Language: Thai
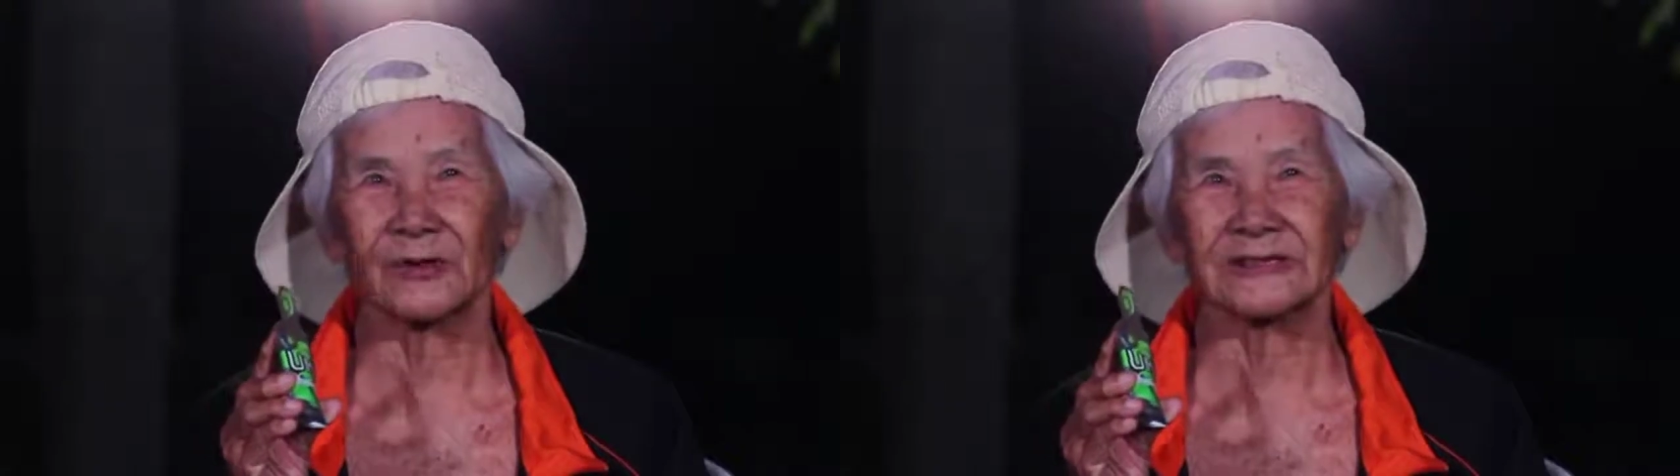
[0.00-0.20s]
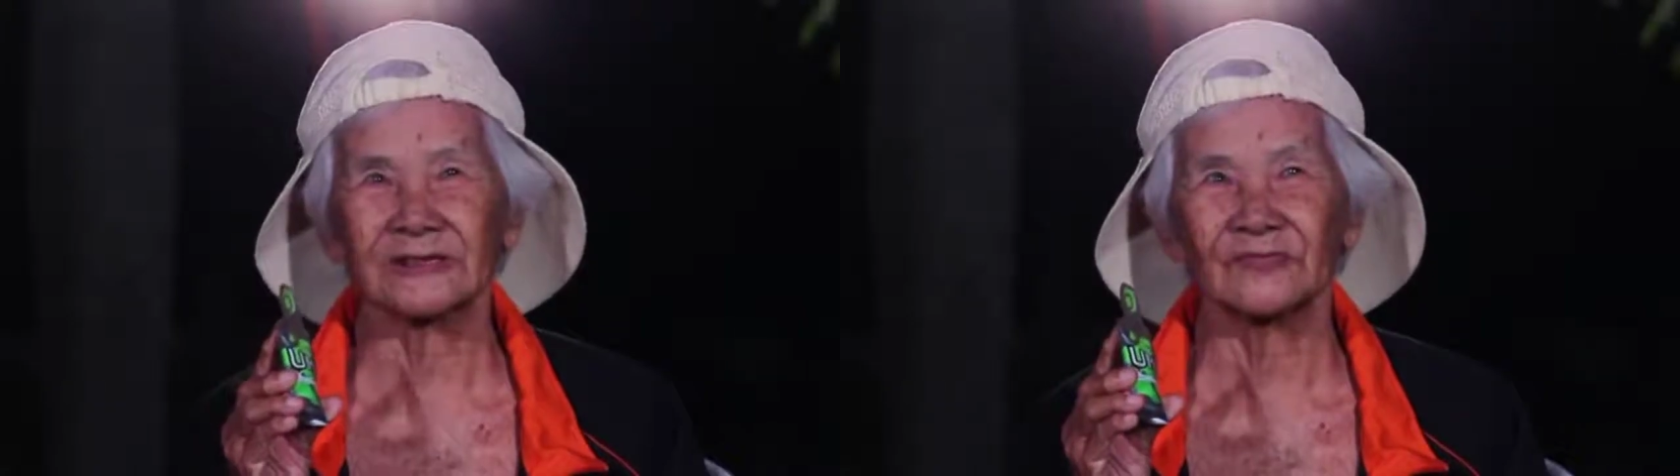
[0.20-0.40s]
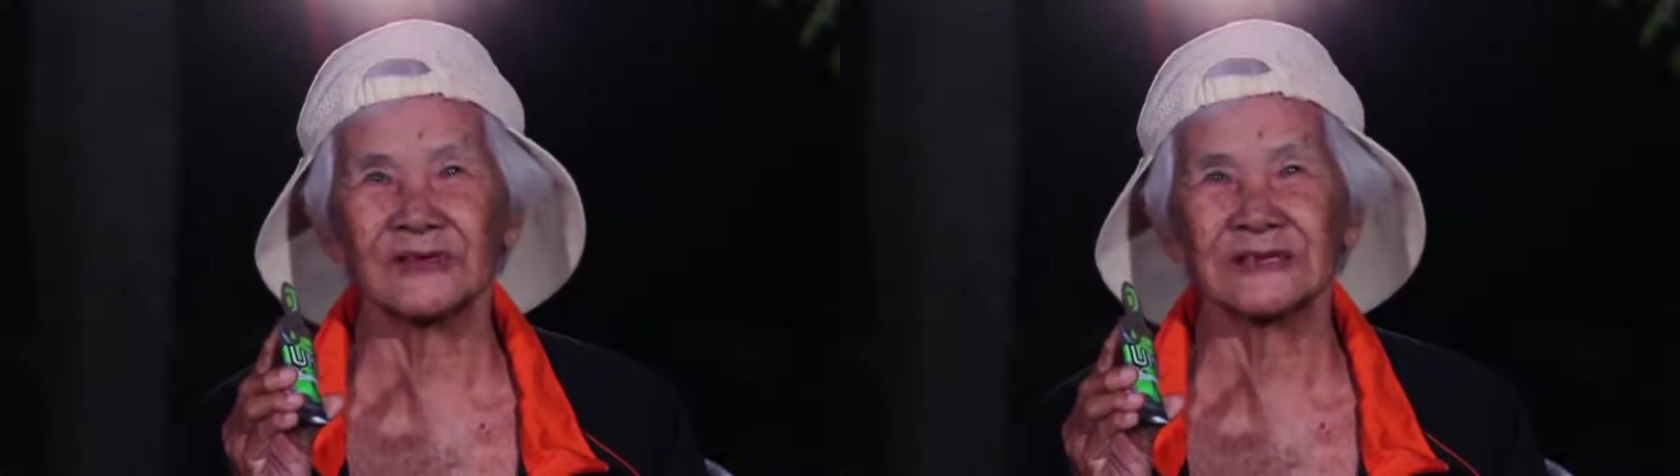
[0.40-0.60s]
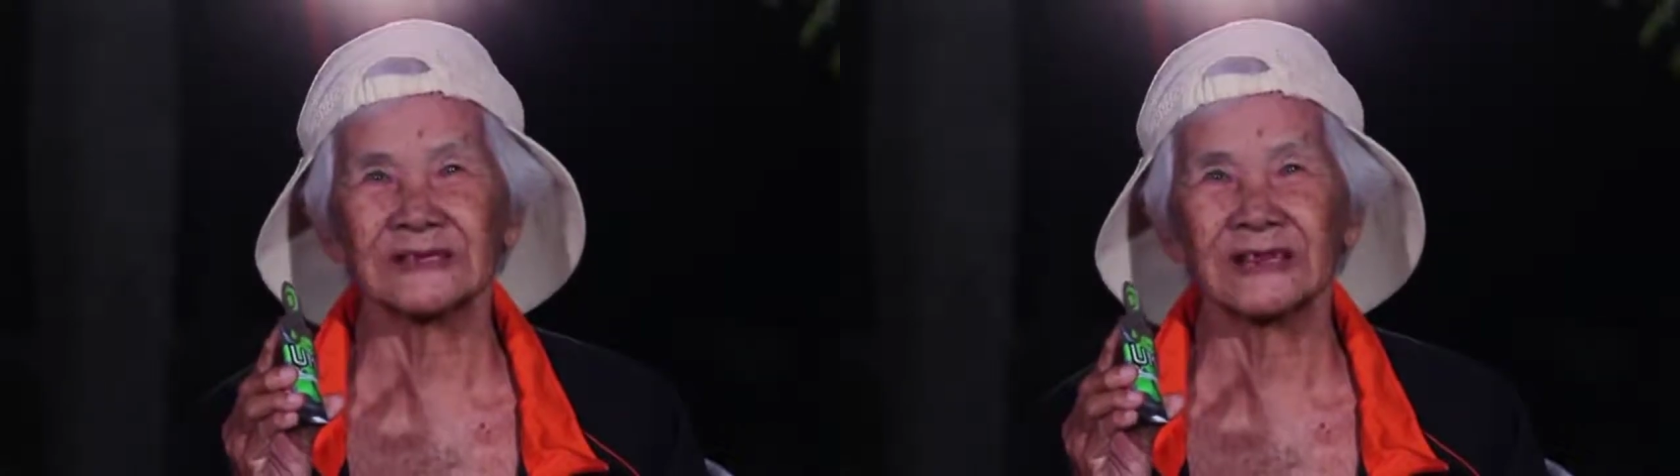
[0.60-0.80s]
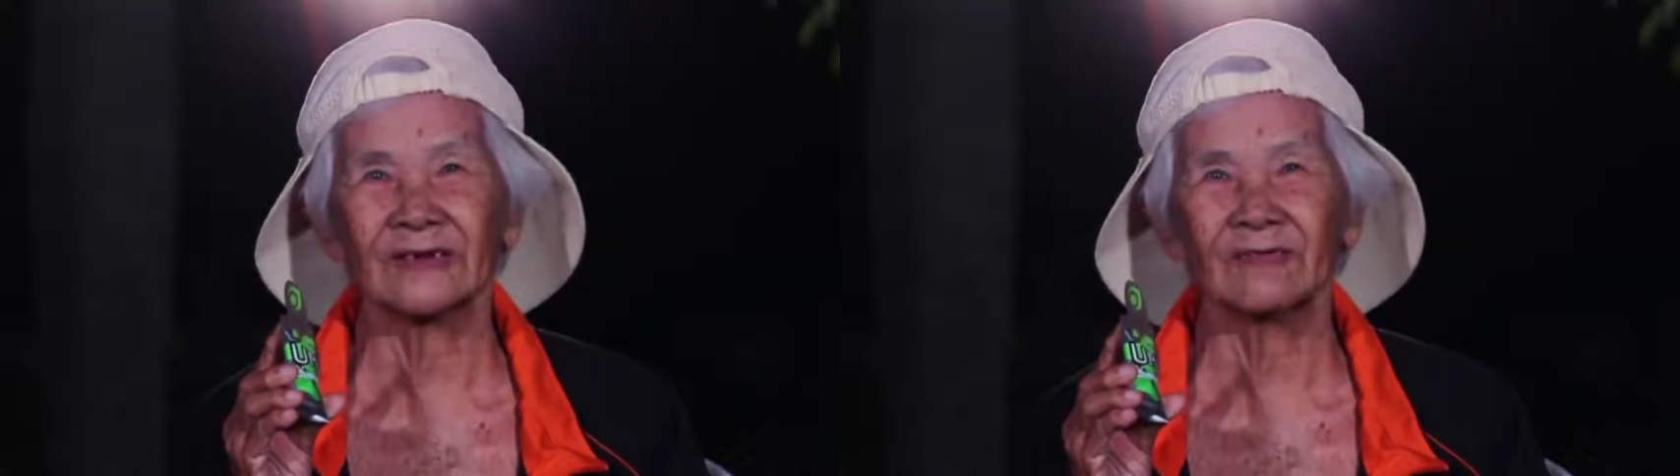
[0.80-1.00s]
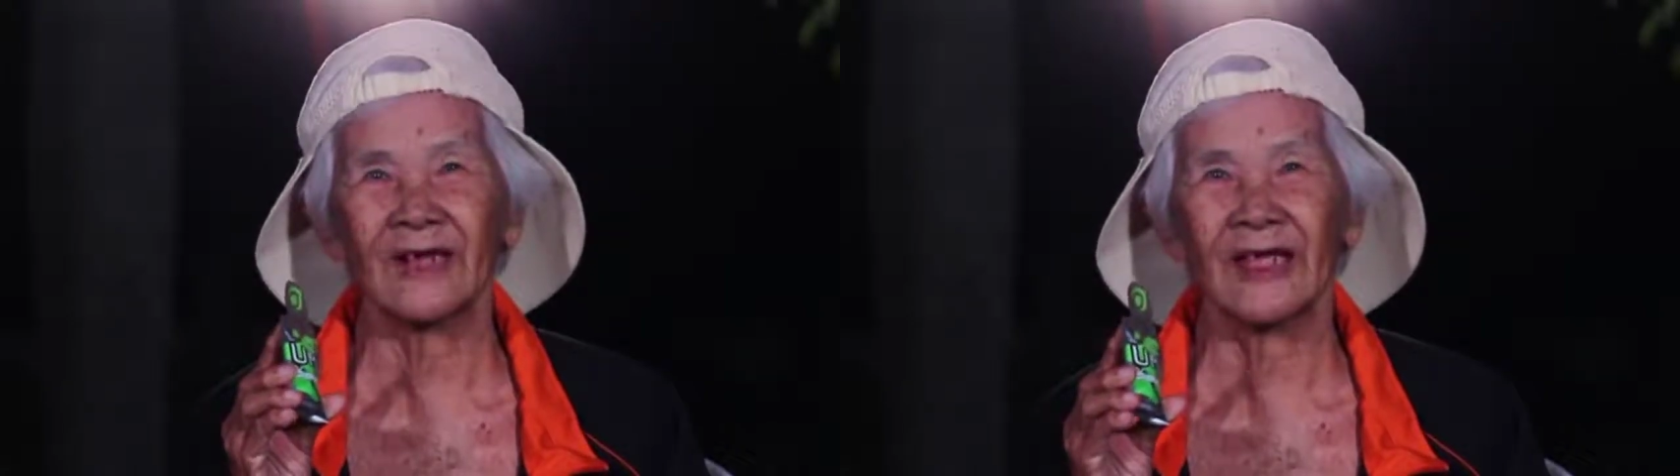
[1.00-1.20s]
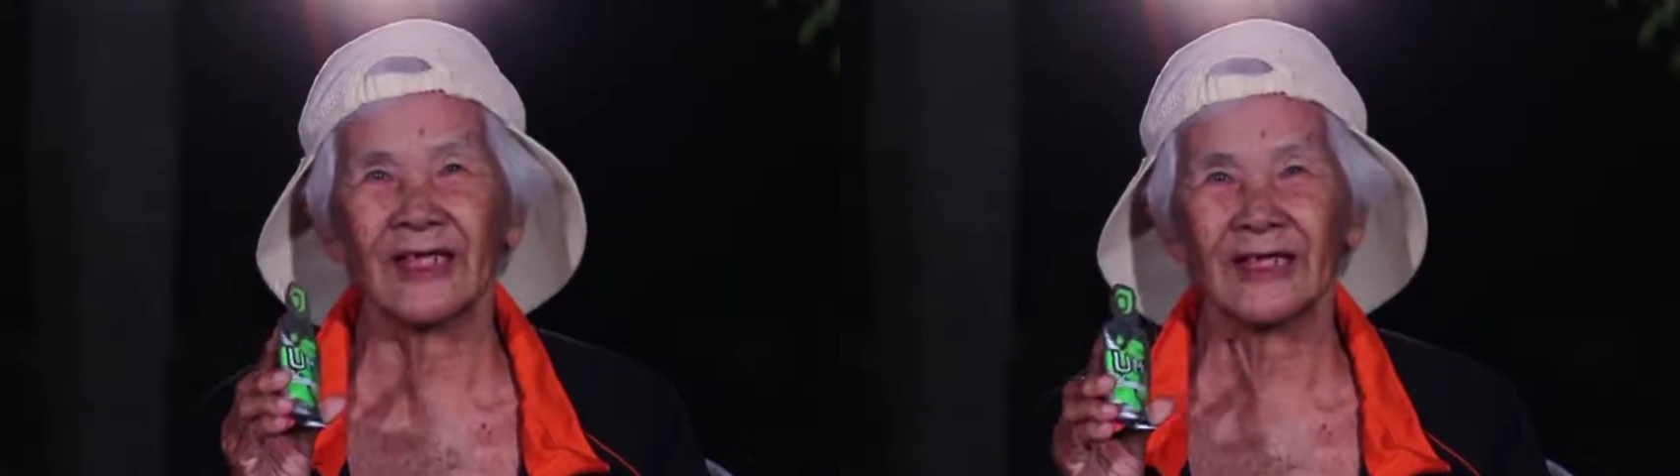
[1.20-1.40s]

ยชีวิตดิฉันไว้